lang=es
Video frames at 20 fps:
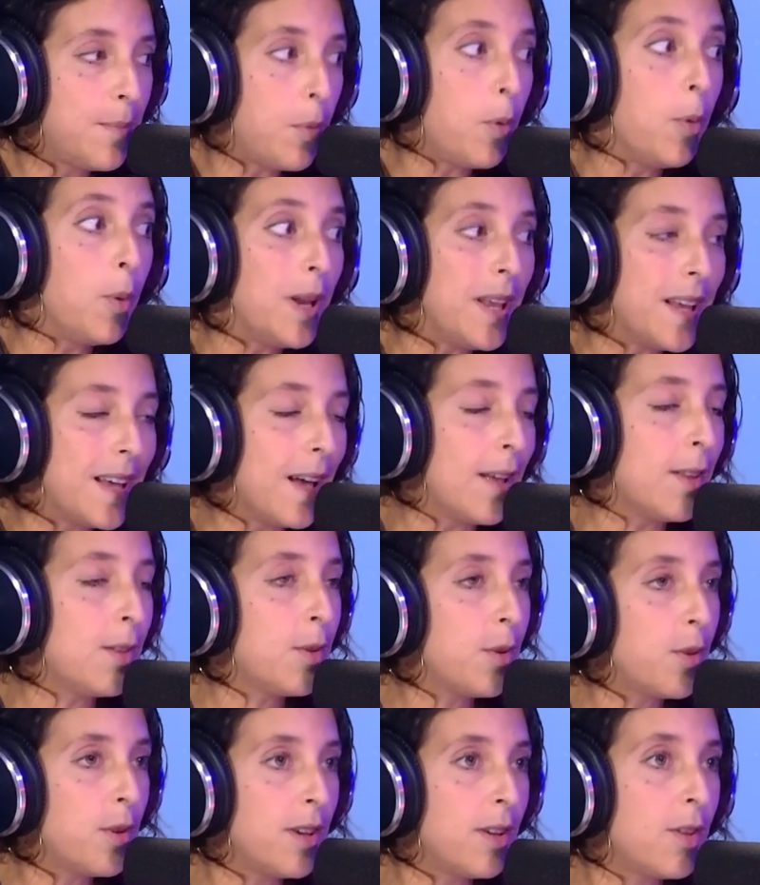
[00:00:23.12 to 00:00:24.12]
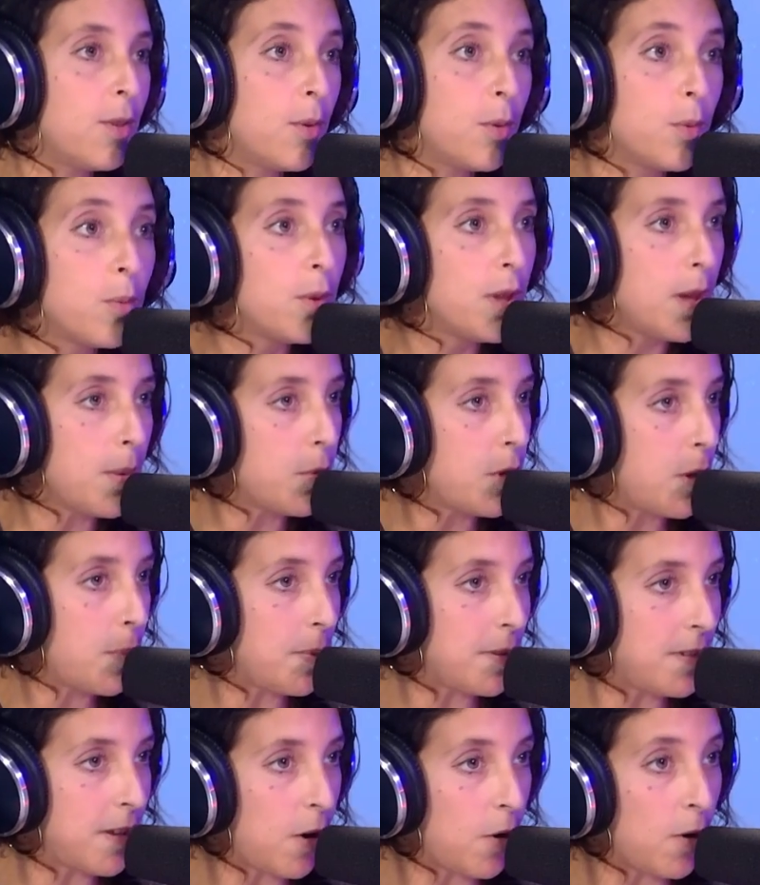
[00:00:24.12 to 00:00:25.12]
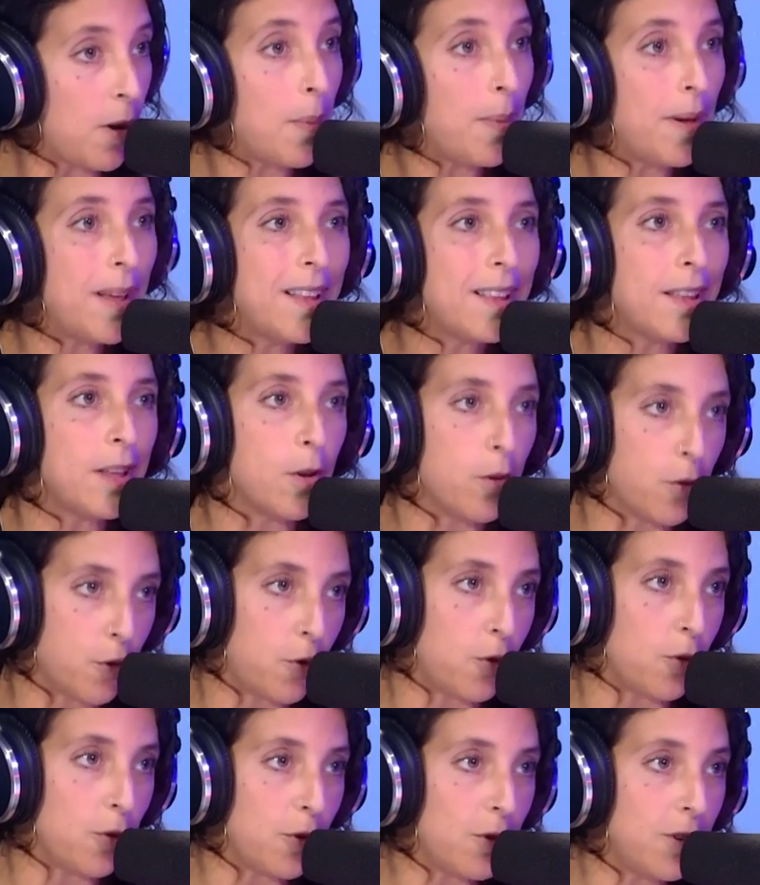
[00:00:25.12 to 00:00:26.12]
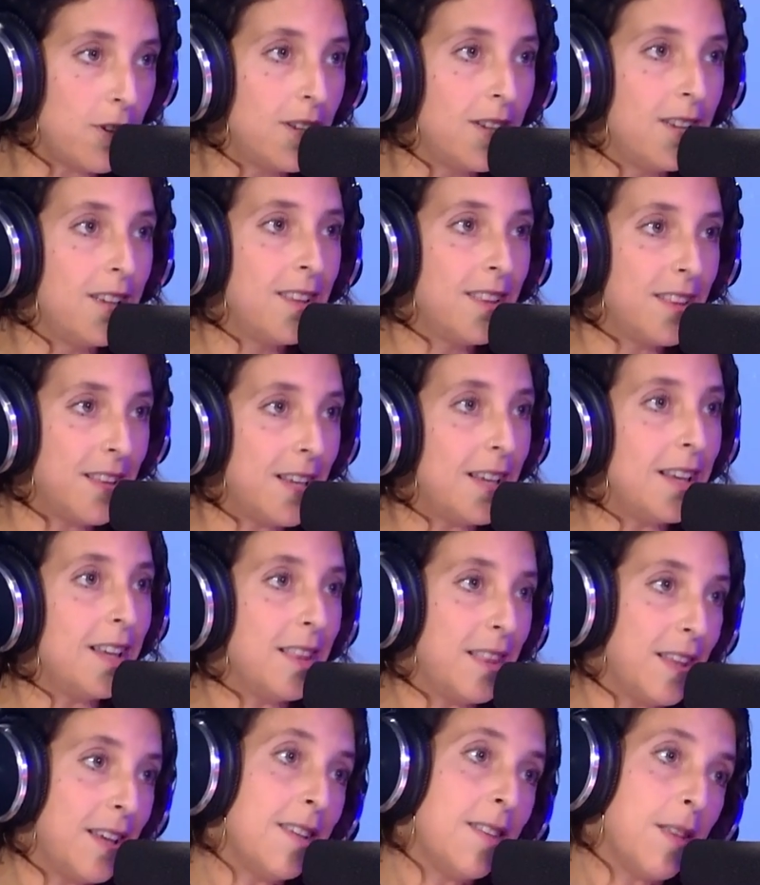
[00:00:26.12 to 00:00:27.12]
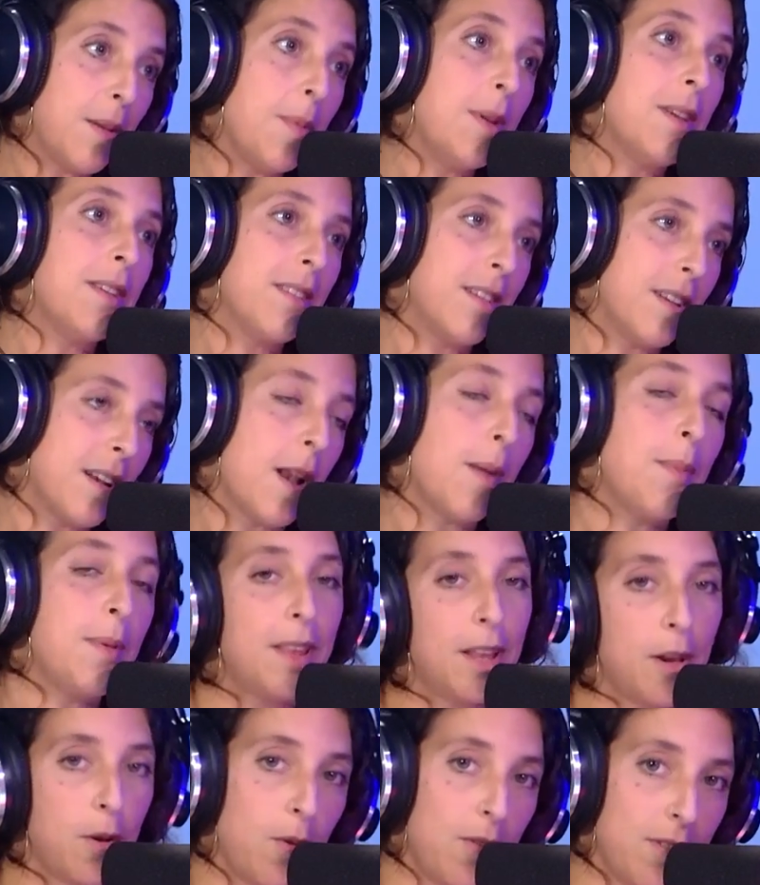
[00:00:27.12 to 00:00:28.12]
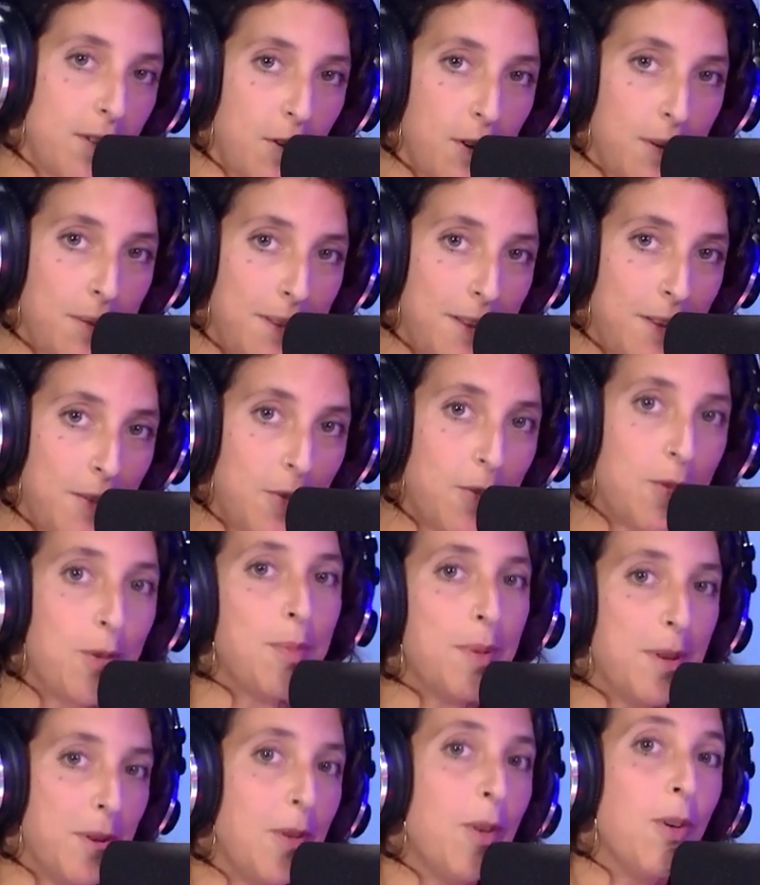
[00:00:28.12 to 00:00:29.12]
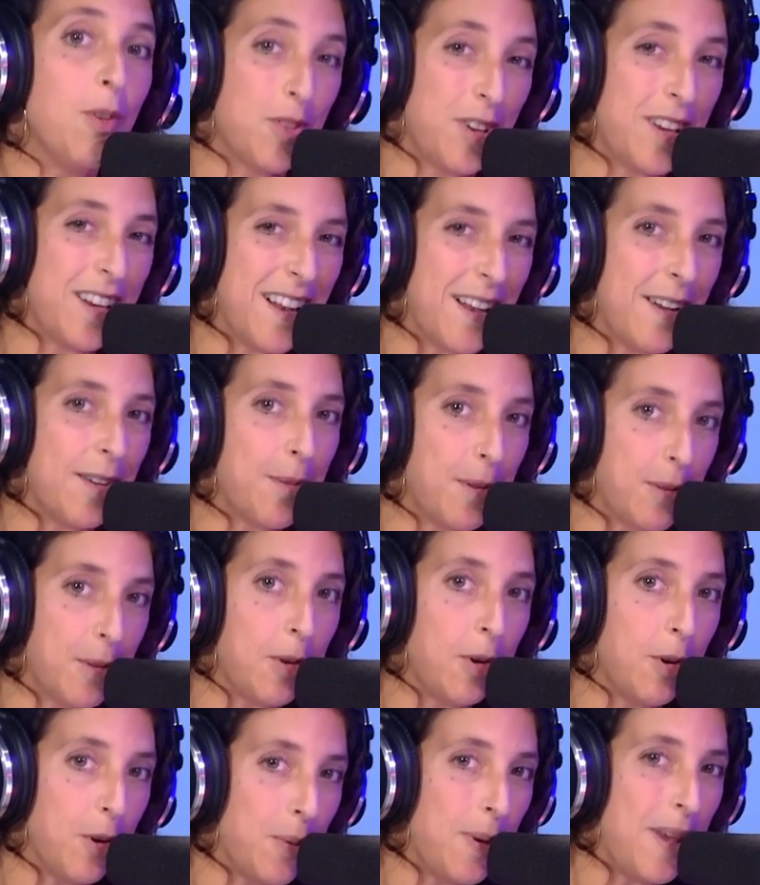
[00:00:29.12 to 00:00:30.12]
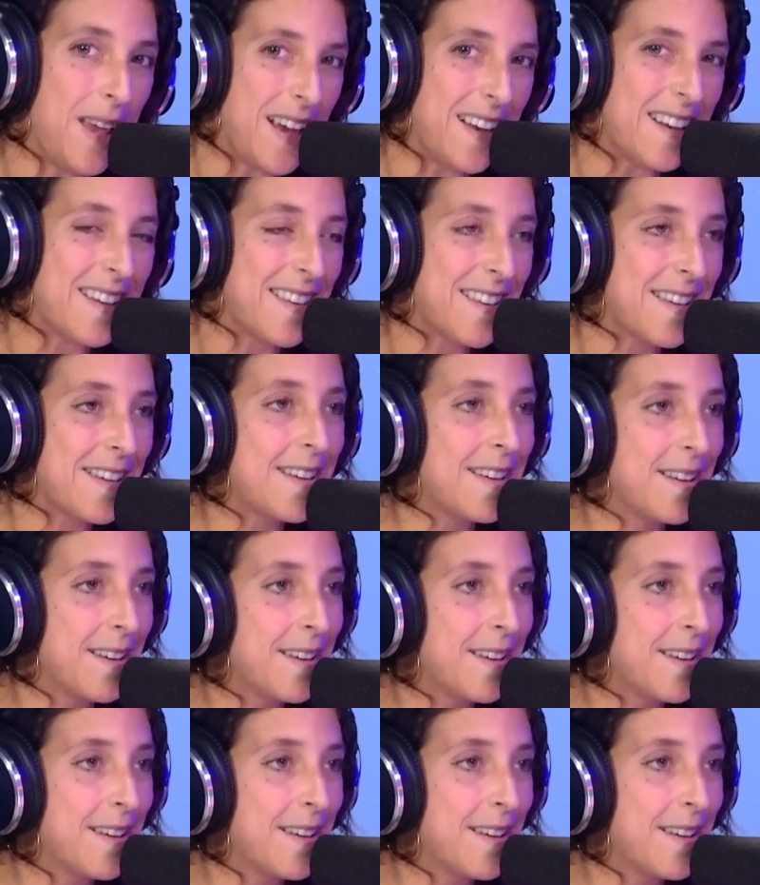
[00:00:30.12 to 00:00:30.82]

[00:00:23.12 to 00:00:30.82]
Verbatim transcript: publicando esto en un día muy especial, es 28 de, este mes, realmente no es ahora 28, pero lo será. Lo será, lo, será.